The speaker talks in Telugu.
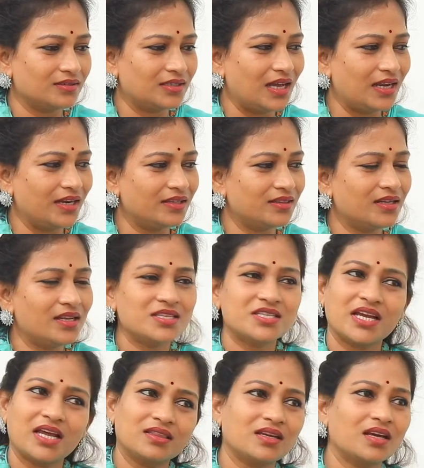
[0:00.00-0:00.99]
దాన్నైతే నేను
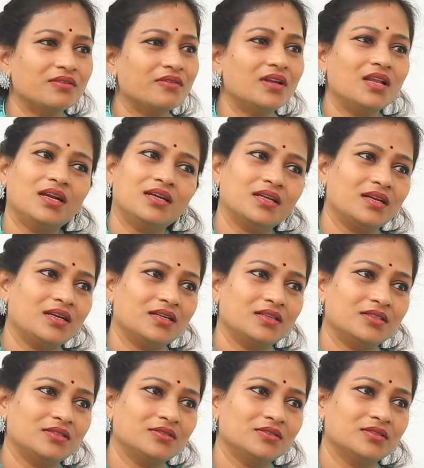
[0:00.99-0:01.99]
చేతకాని వాళ్ళే అంటానండి